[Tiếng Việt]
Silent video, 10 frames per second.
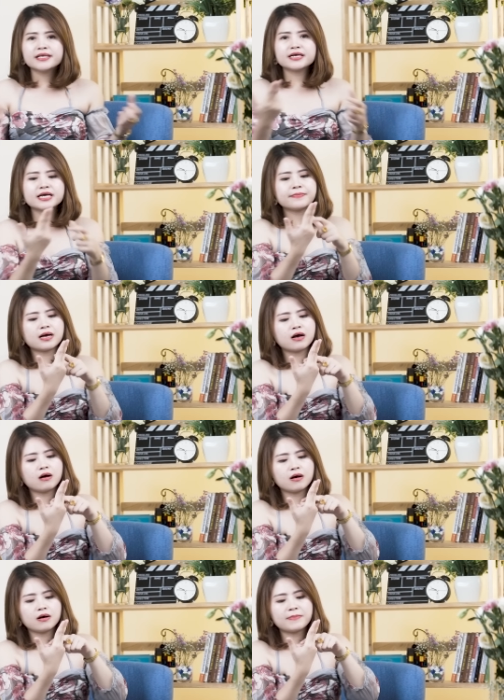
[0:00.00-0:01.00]
nhưng khi mà
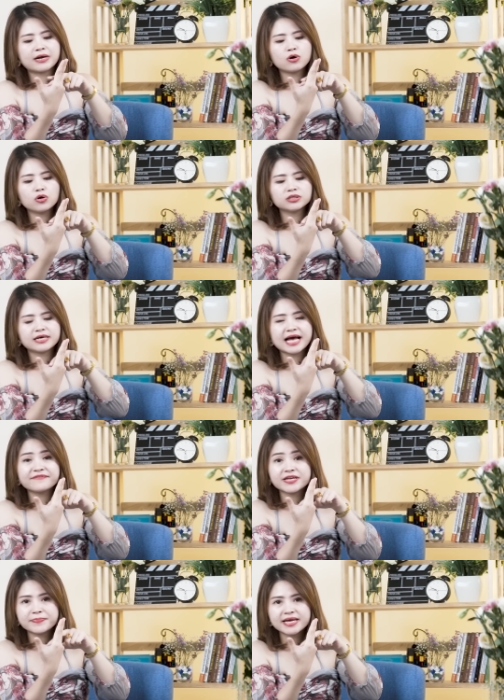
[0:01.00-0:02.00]
họ bạn hôn từ hai
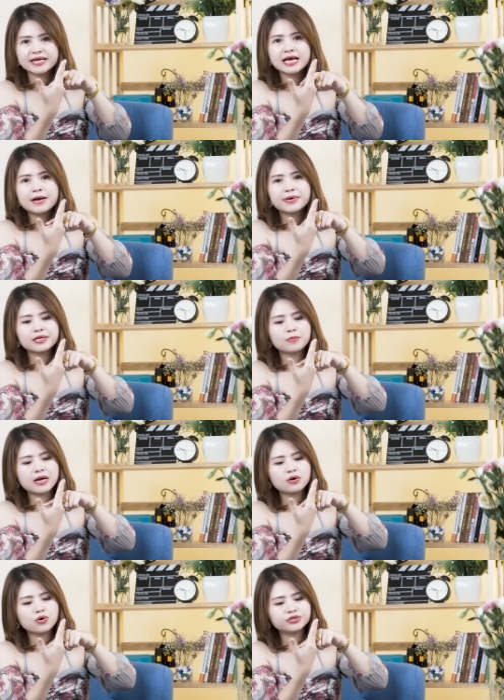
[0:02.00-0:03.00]
viên bi bắt đầu
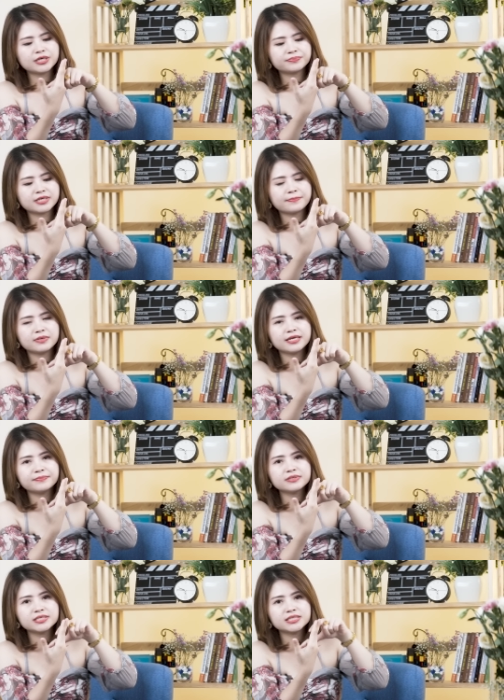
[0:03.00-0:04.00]
bạn hôn chậm chậm
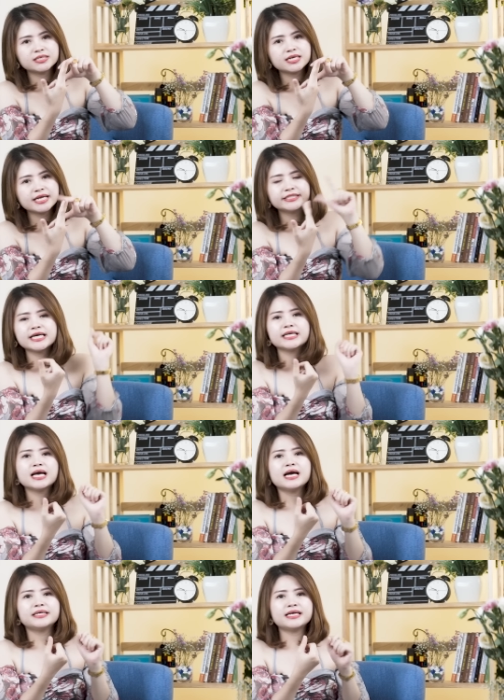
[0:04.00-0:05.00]
liếm từ dưới lên trên
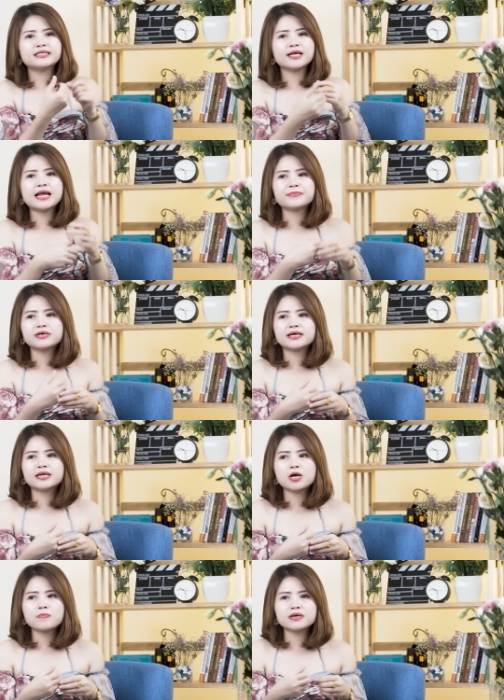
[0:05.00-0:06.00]
thì sẽ làm cho người
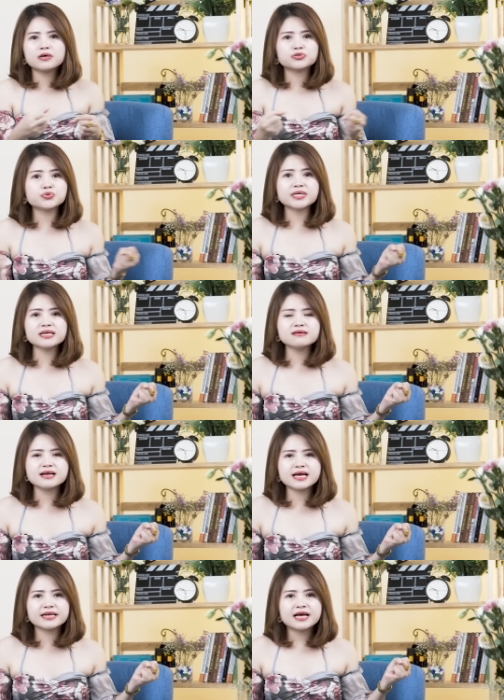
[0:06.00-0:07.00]
đàn ông bắt đầu run hết người
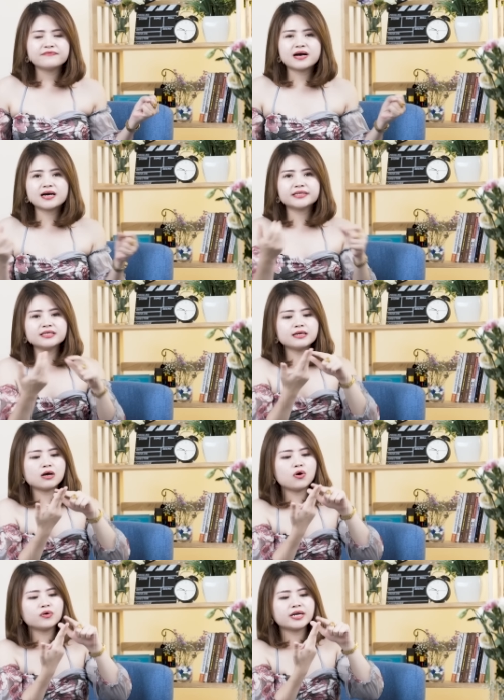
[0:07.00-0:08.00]
lên và gần như là
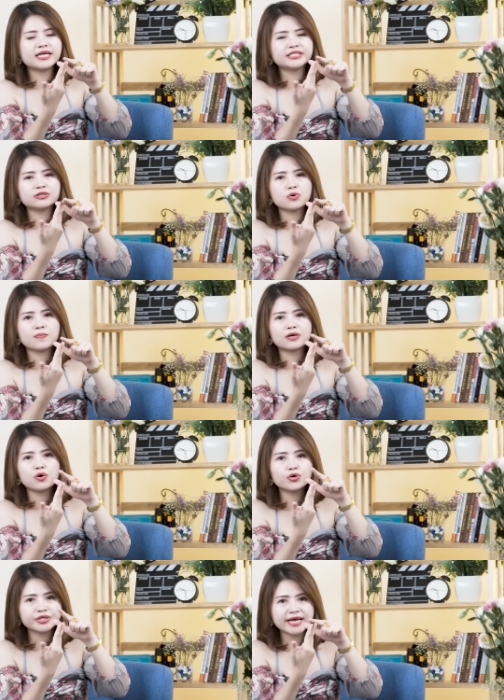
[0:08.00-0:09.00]
hôn đến lên trên cùng bạn
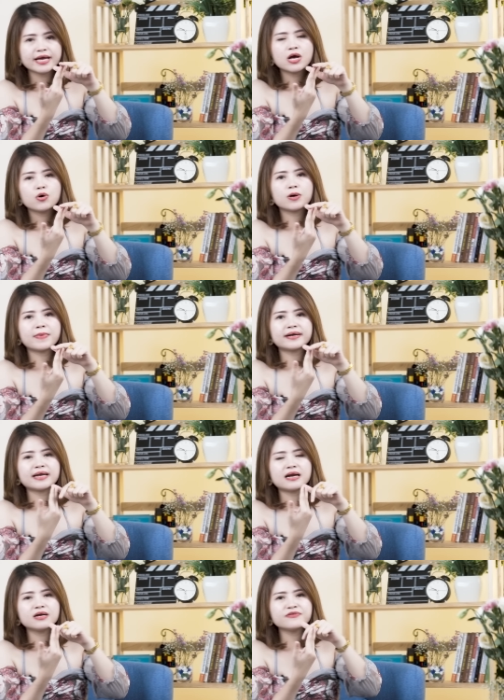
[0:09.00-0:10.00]
hôn nhẹ hoặc bạn
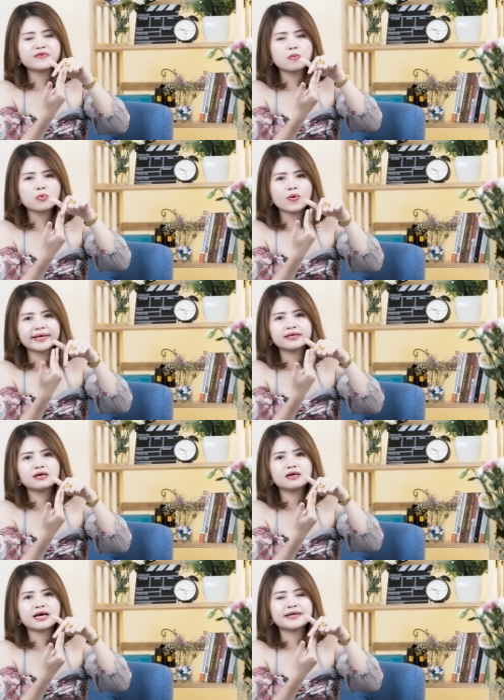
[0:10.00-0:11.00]
đá lưỡi vòng quanh
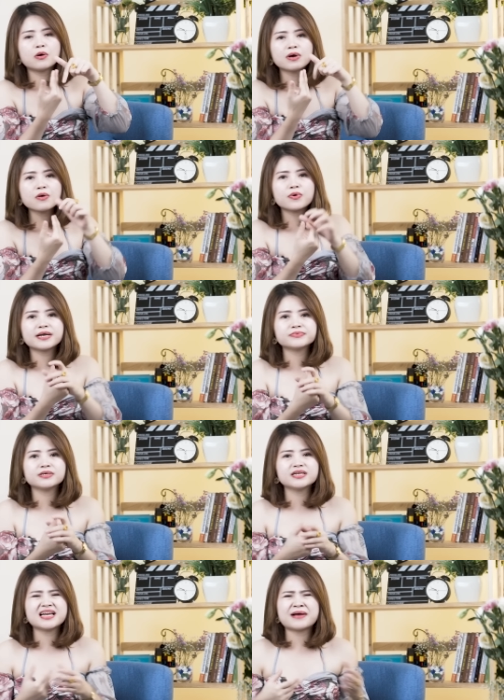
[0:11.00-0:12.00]
ở ờ, cái đầu khớp của nam
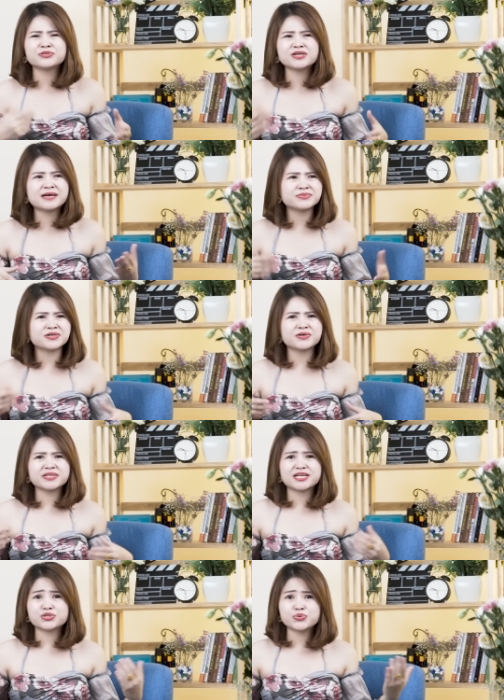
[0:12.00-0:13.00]
giới thì làm cho nam giới có
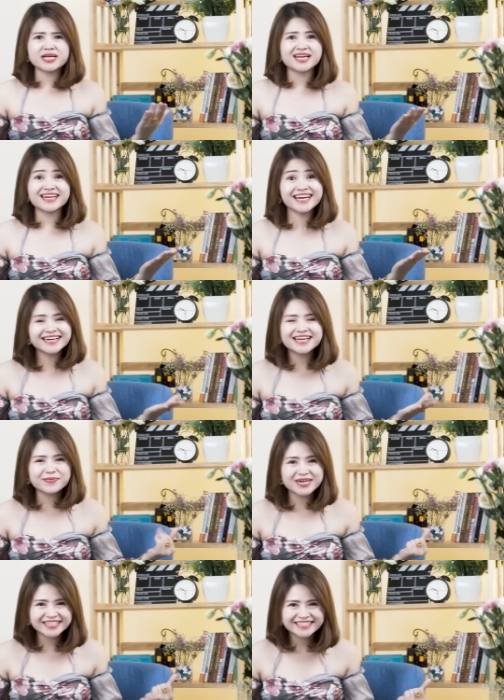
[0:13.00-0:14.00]
thể run lên đến đỉnh
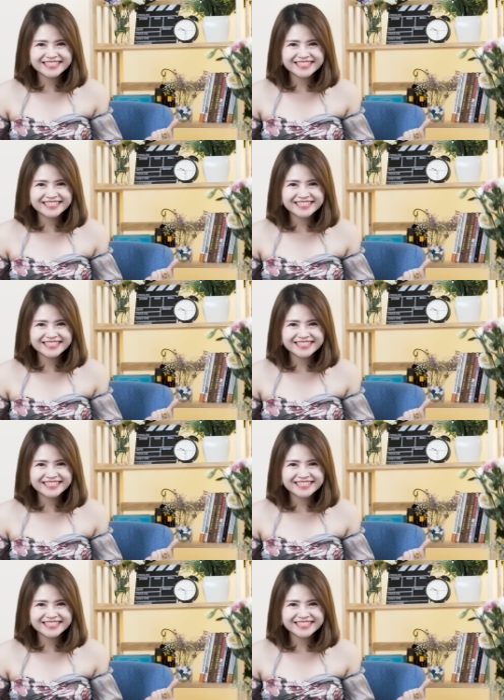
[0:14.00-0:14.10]
điểm hơn